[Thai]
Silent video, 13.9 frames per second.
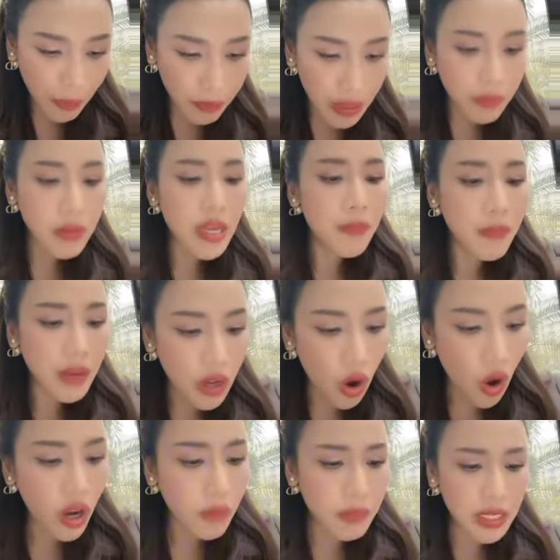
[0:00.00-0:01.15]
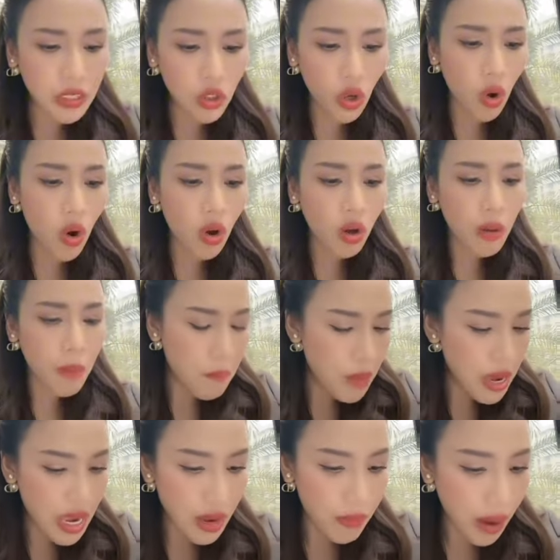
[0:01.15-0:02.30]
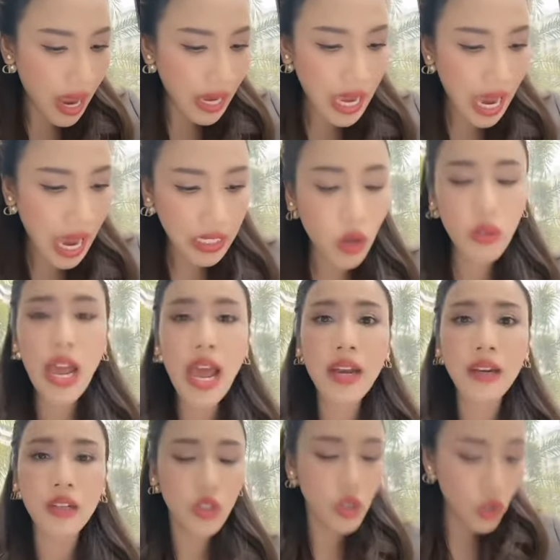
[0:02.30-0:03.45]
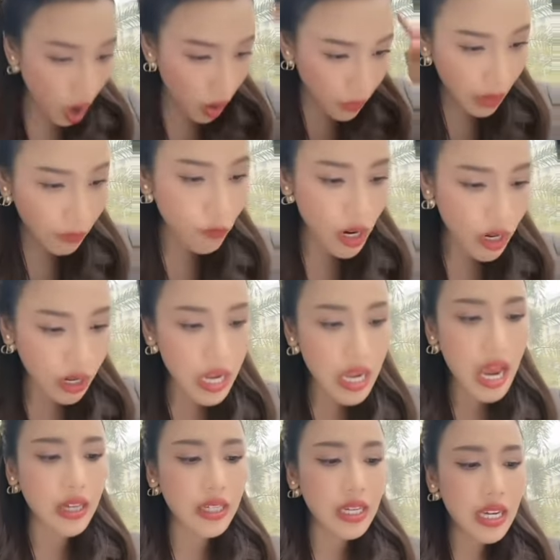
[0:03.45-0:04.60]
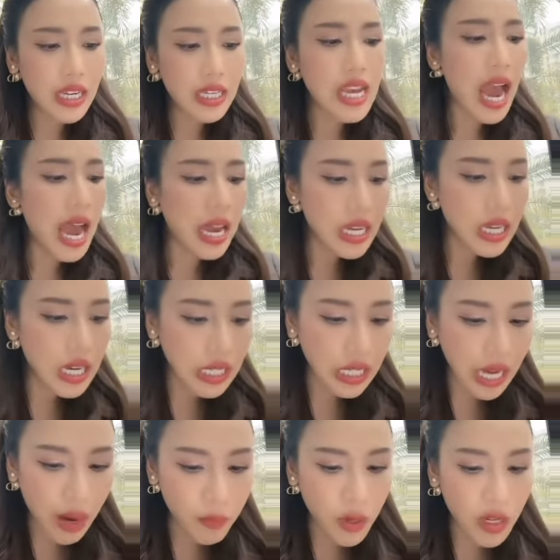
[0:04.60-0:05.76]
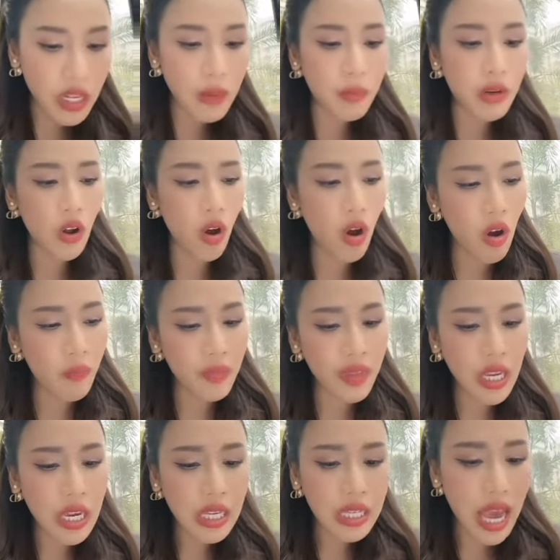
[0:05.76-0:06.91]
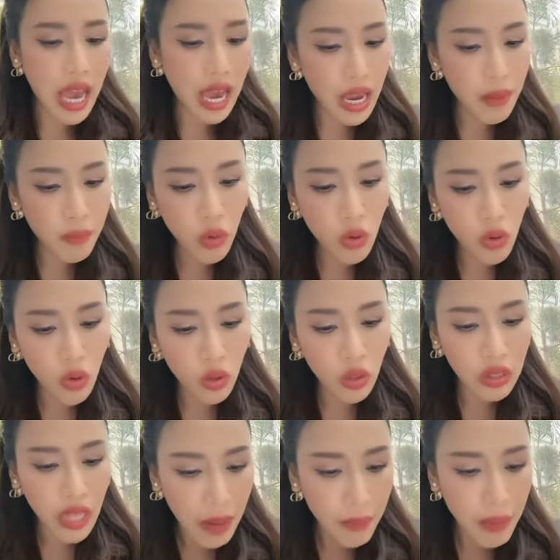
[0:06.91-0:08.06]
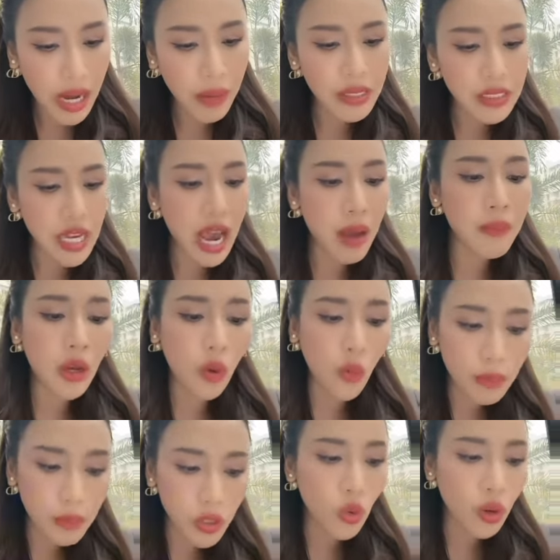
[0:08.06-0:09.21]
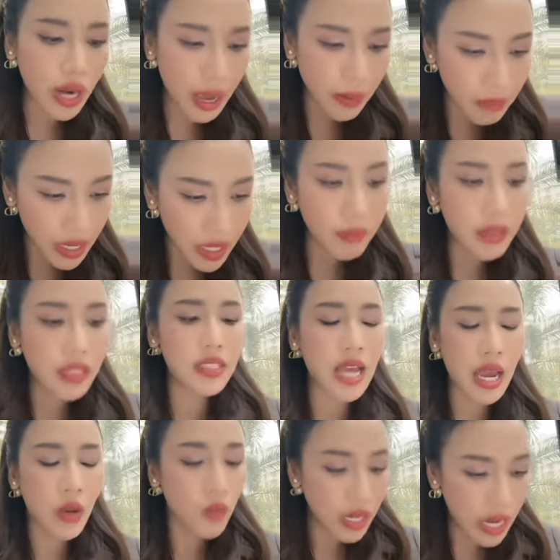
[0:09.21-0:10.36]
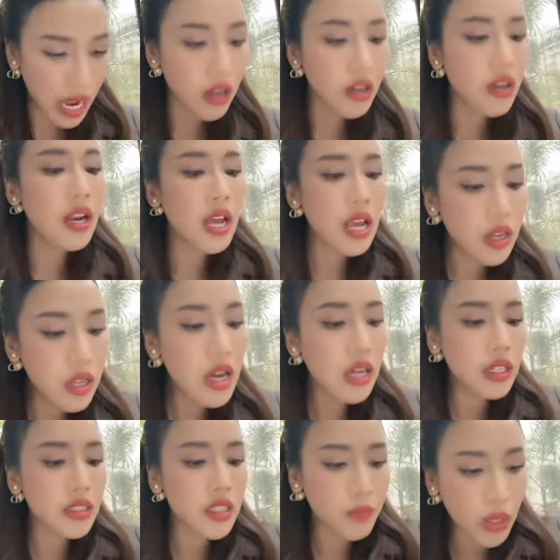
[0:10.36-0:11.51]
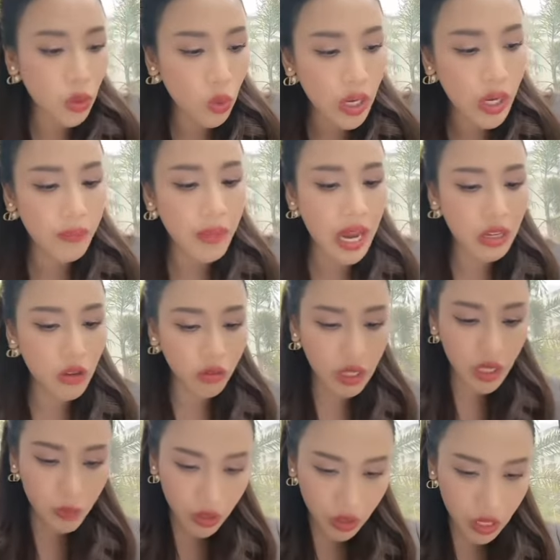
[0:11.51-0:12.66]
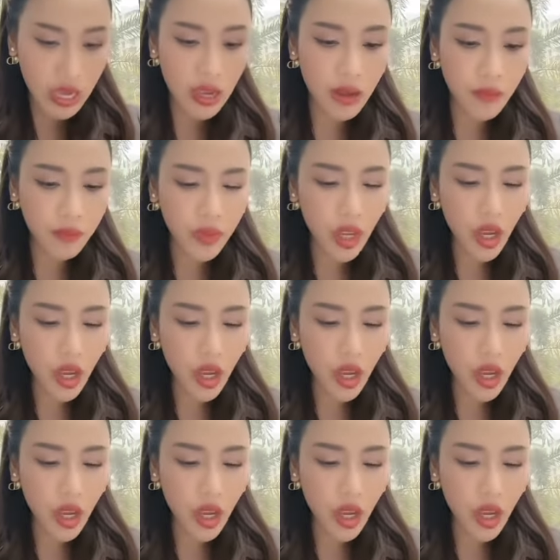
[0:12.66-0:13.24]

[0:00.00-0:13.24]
ความเป็นพี่เป็นน้องกับบิ๊กโจ๊กมีมาอย่างเหนียวแน่น ยอมรับว่าเครียดอยากให้เกิดการประนีประนอม อยากให้ผู้ใต้บังคับบัญชามีความสุขและมีกำลังใจวันนี้ก็เลยเลือกที่จะไปคุยกับนายกรัฐมนตรี